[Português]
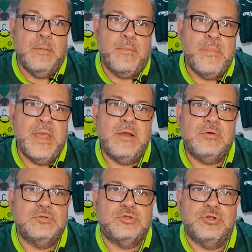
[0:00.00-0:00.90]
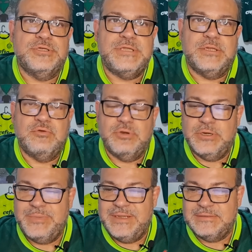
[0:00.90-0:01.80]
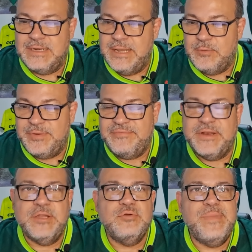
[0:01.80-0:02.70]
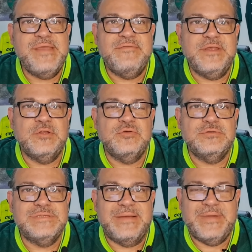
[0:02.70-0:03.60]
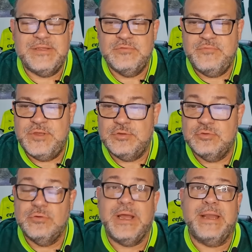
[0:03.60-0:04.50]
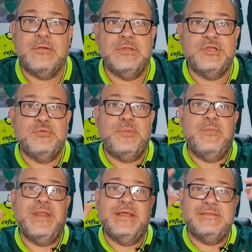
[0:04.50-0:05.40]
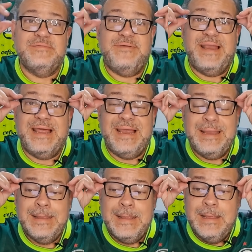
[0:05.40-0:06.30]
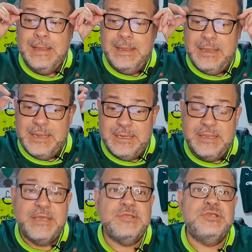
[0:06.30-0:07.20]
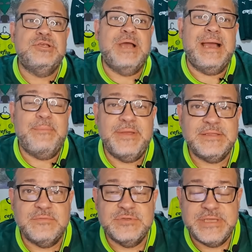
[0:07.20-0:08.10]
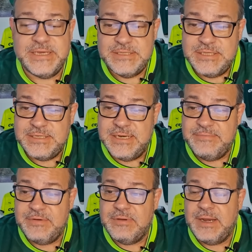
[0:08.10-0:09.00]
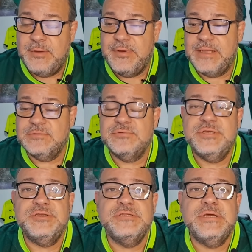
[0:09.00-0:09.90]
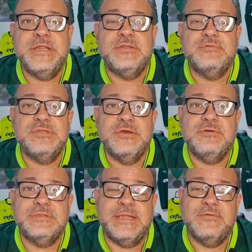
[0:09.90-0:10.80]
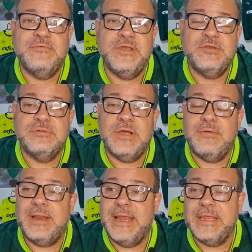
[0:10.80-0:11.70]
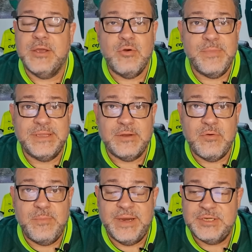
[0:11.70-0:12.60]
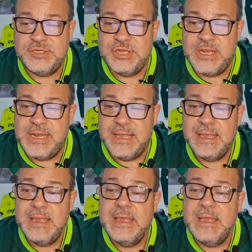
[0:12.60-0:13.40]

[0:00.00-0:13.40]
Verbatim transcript: Meu torcedor brasileiro preferido, bem-vindos a mais um vídeo do canal Deixa o Palmeirense Falar. E desde já peço a você que se inscreva no canal caso não seja inscrito. Se gostar do vídeo, dá um like, comenta, compartilha.